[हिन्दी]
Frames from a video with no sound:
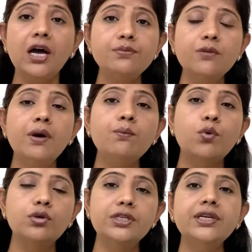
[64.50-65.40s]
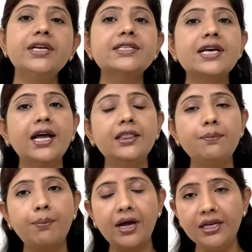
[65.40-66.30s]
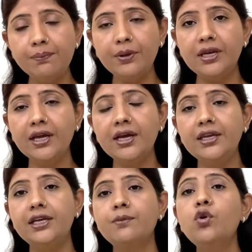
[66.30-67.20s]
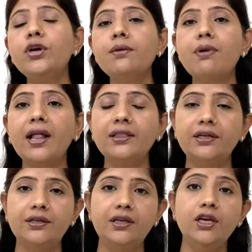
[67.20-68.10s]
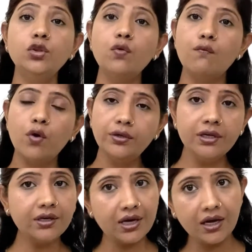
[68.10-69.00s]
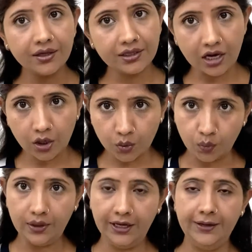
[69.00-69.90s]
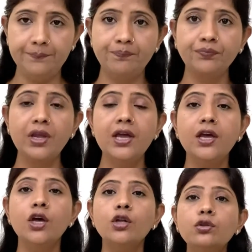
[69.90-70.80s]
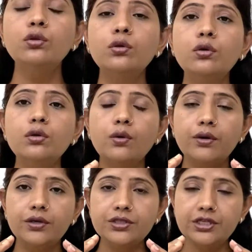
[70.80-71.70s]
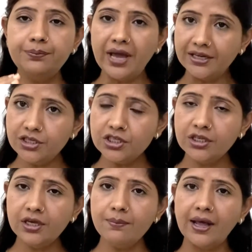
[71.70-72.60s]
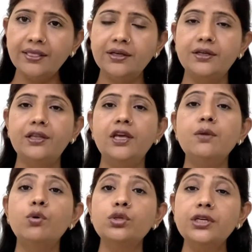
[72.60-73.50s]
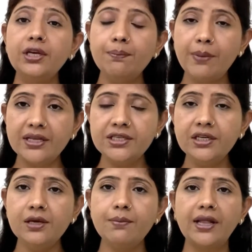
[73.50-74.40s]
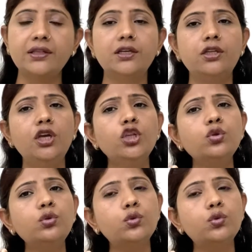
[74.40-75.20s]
अब जब हम भोजन के साथ पानी पीने के नियमों की बात करते हैं तो वाटर का क्या रोल है तो जब डाइजेशन की बात करते हैं भोजन के पाचन की बात करते हैं तो